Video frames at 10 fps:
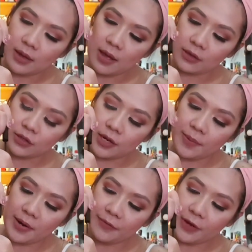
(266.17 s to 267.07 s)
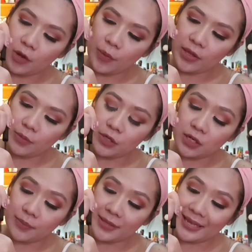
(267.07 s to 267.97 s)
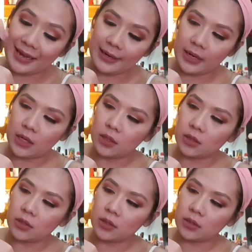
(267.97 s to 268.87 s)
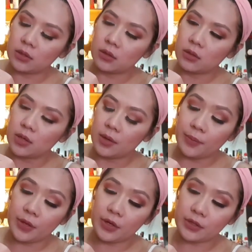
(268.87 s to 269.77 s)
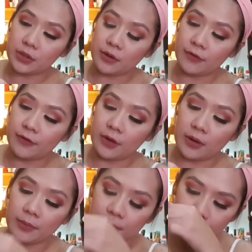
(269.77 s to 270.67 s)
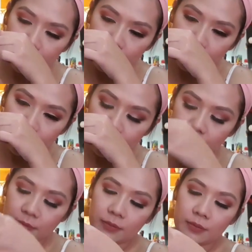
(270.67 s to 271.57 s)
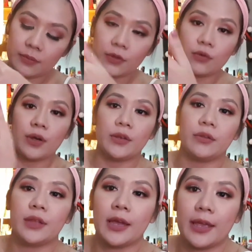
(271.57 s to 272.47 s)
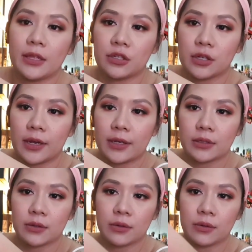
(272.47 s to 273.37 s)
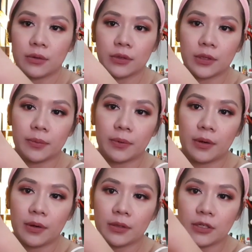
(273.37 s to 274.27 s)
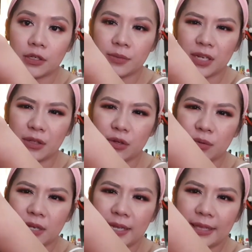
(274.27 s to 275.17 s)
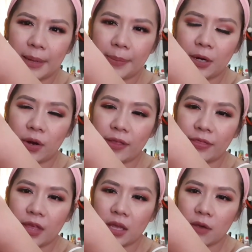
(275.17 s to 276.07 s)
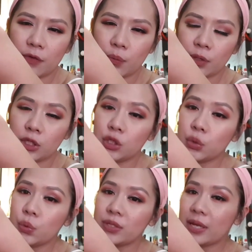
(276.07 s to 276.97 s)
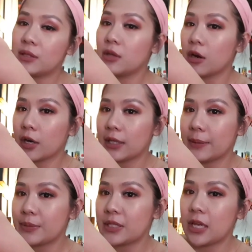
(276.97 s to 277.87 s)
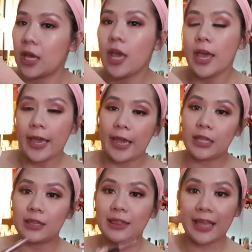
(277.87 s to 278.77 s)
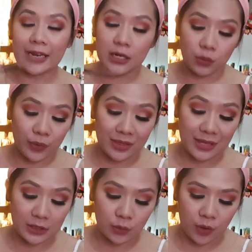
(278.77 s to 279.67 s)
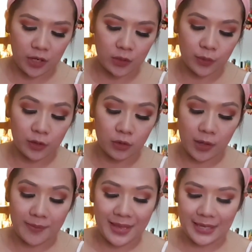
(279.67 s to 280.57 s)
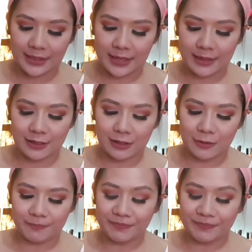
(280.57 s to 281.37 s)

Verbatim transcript: Actually, parang feeling ko pwede mo siyang gamitin eyeliner. Because of, uh, yung ano niya, ayan siya guys. Oh, di ba? Hindi siya masyadong kita. Pero I think if you will use a dark lipstick and line it with this one, it will look amazing. So,